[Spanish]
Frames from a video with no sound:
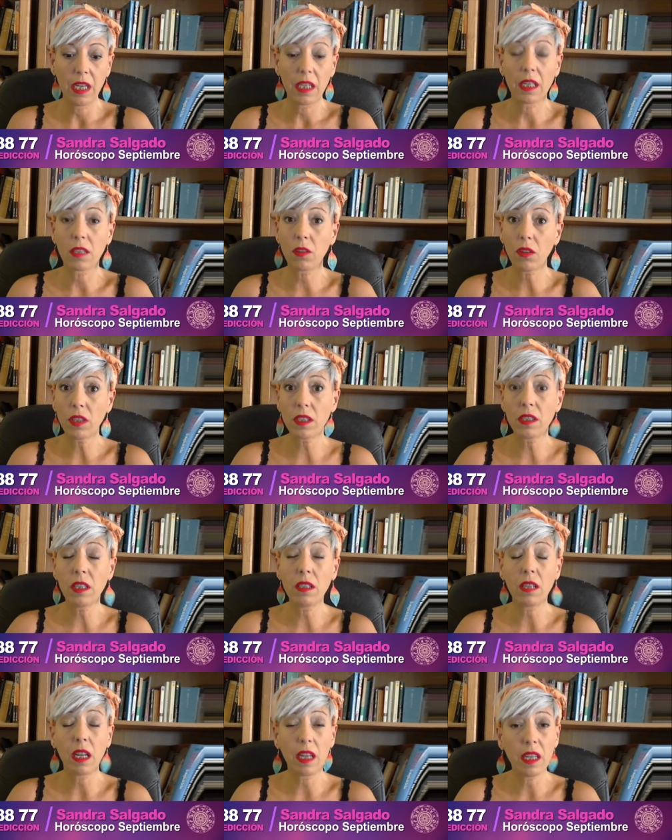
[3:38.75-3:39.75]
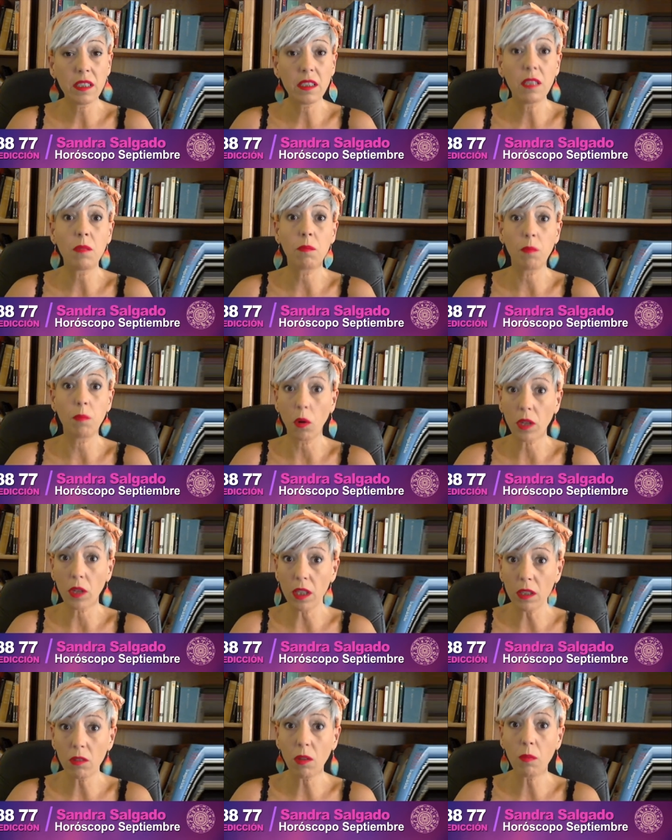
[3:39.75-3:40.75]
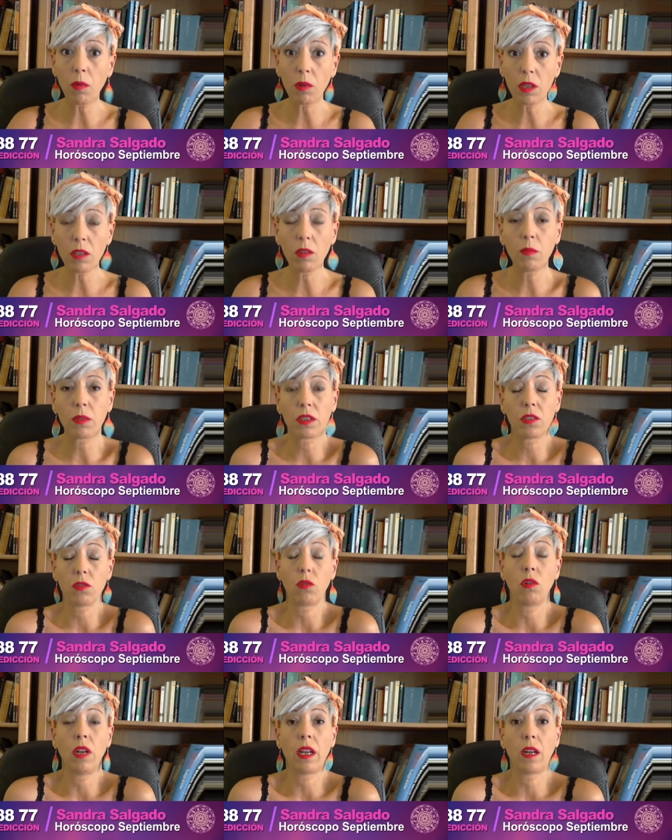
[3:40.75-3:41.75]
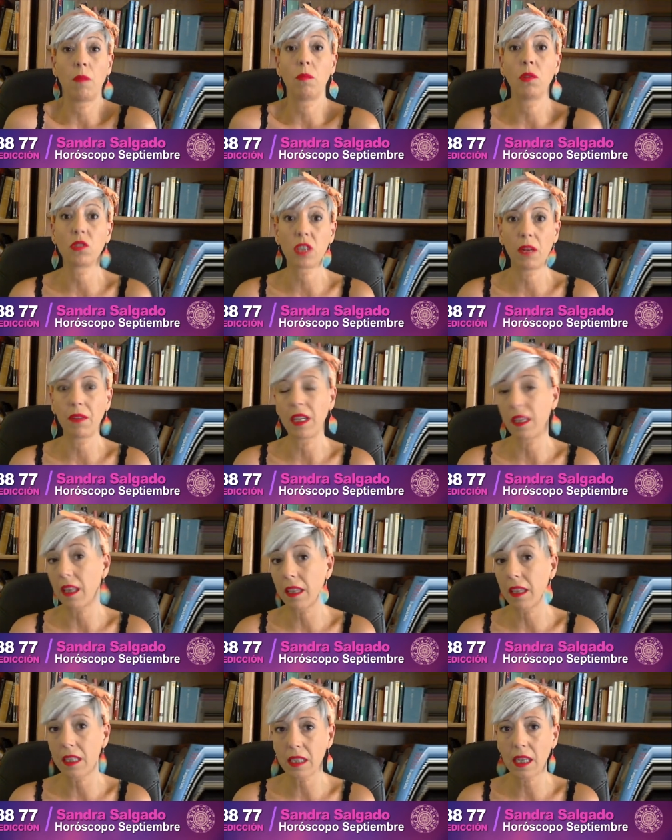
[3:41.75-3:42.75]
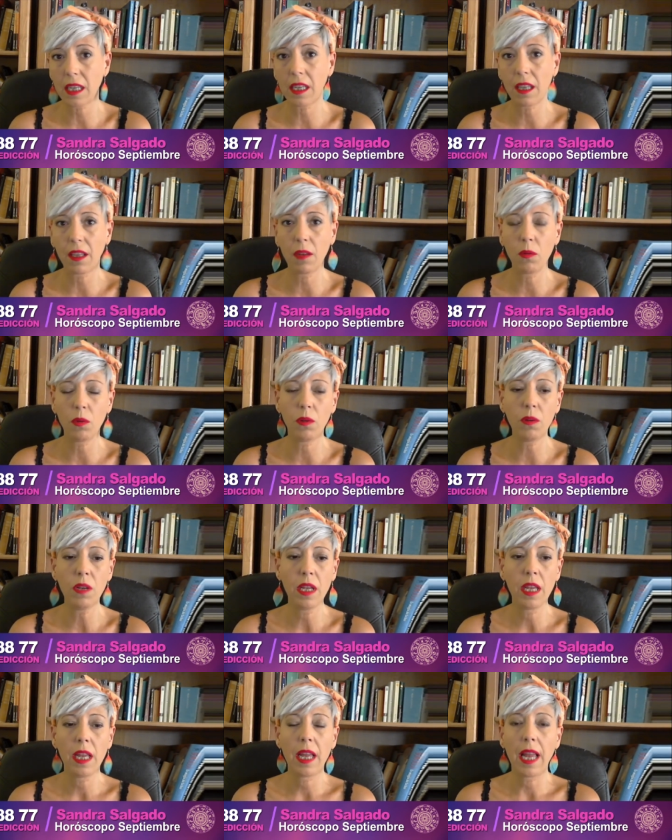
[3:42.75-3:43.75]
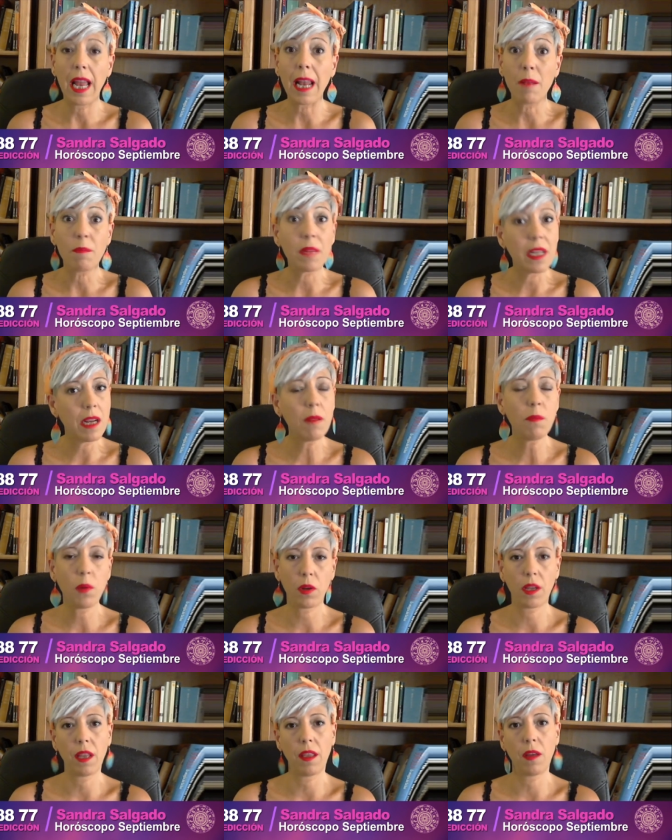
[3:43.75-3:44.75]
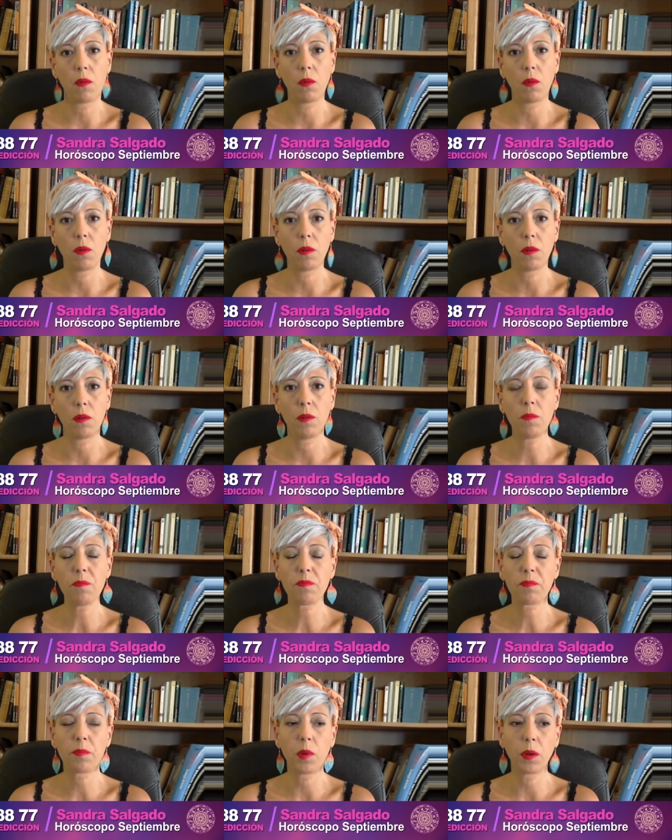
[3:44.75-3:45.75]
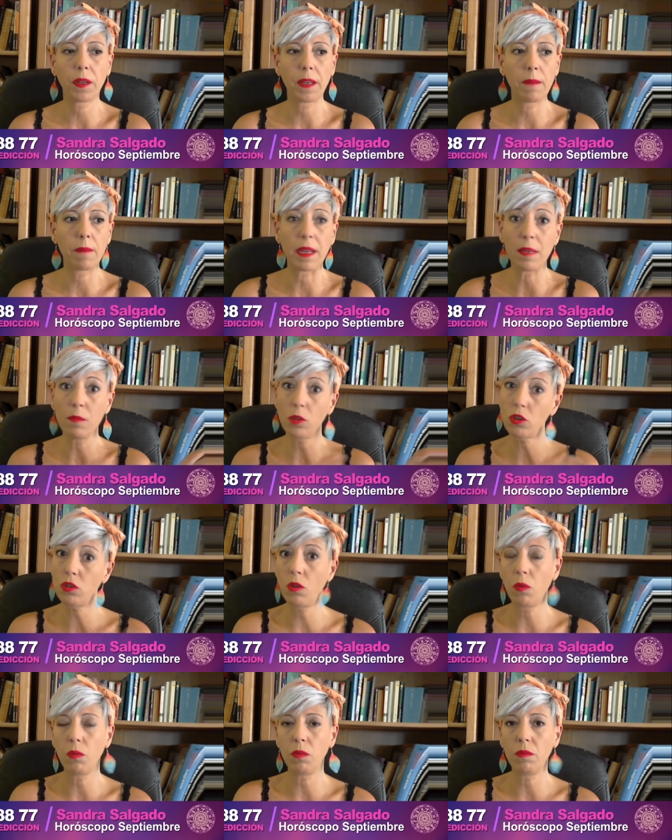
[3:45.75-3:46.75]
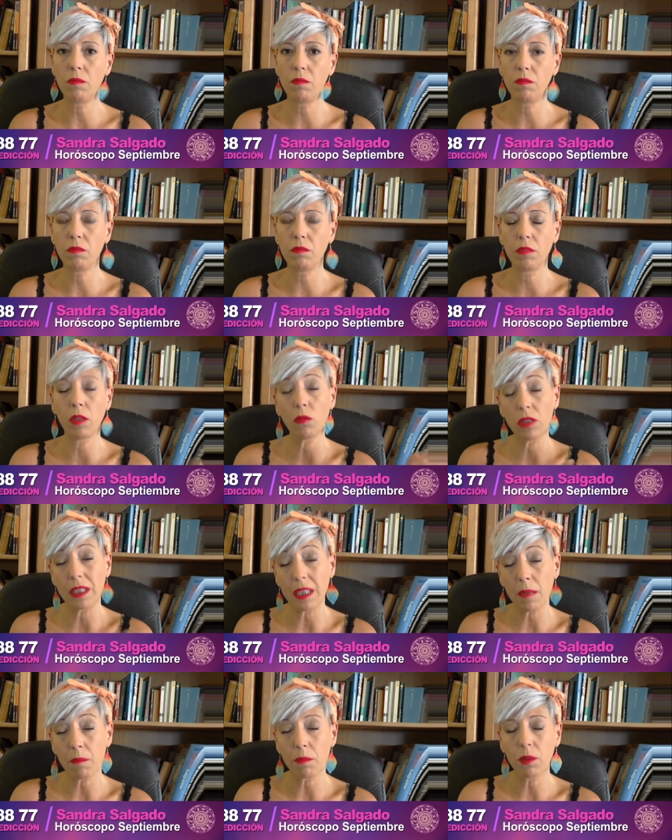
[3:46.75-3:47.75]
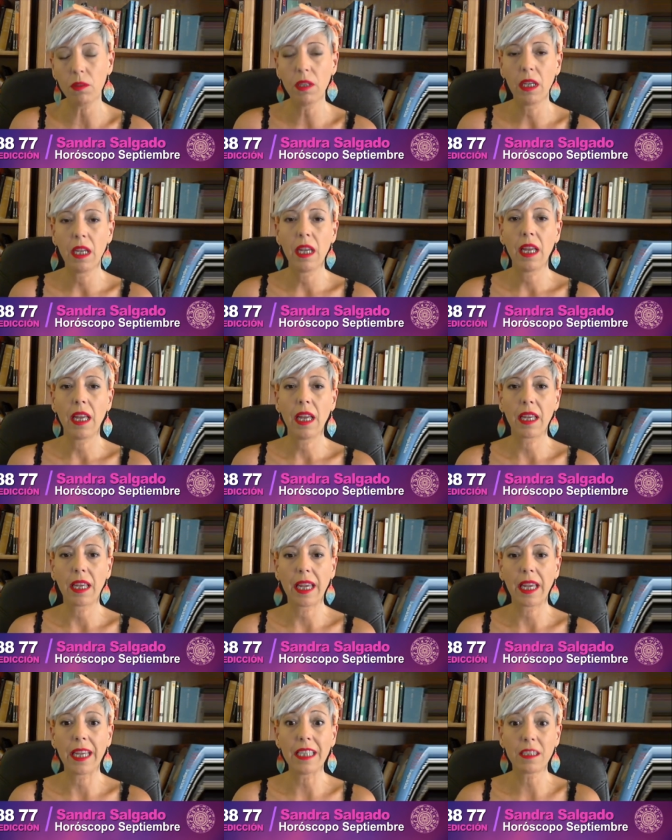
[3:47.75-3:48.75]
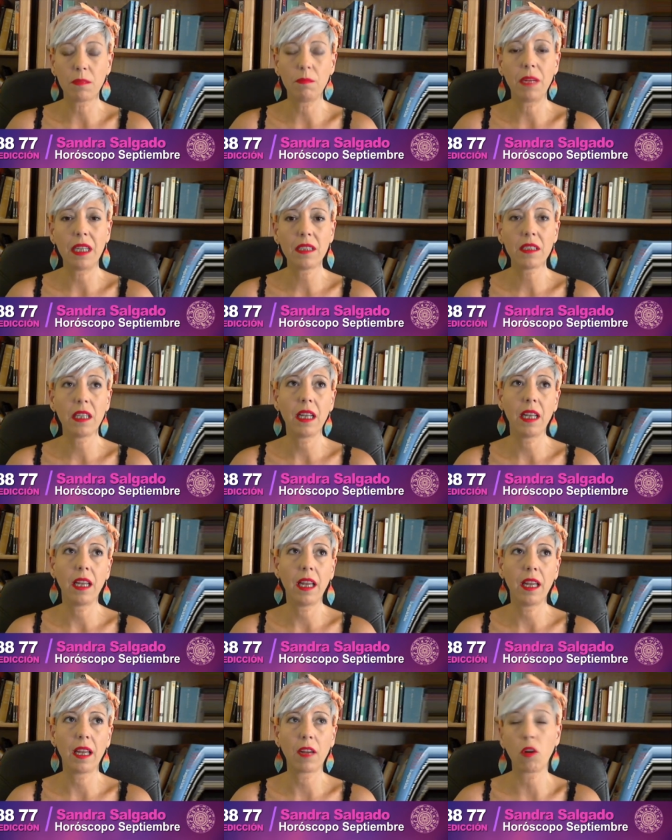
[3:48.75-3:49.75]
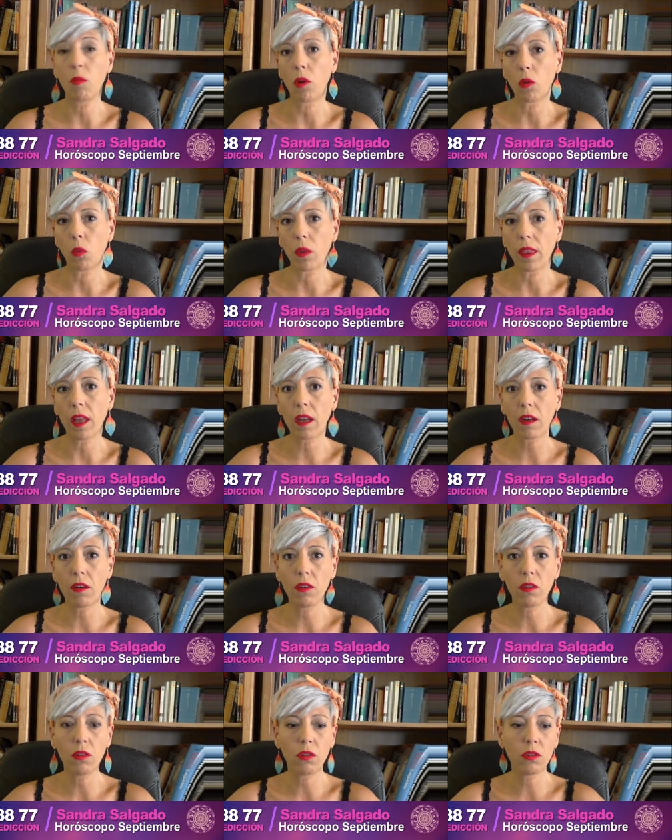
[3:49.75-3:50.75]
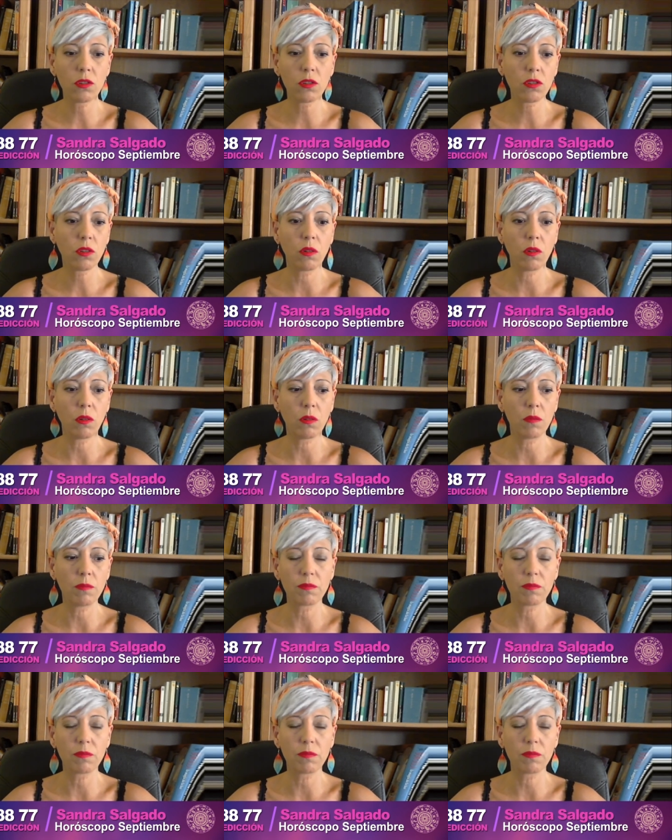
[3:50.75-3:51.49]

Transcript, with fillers: Y entonces ir, es ir poquito a poquito, pues eso, con las responsabilidades de cada uno, el mirar por cada uno, ¿no? Porque venimos de un, tiempo en que es más eh, como el cuidarnos o,